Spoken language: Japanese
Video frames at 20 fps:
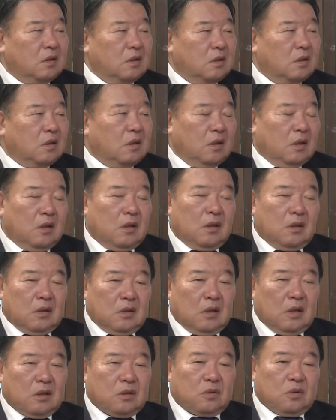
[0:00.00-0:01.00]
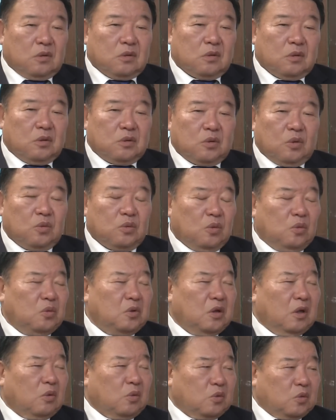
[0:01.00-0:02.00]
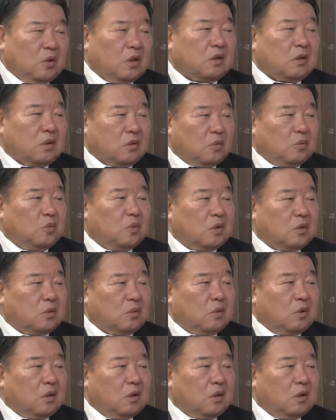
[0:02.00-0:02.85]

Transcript: ええ、いやそれ相当大きなことだったと思いますよ、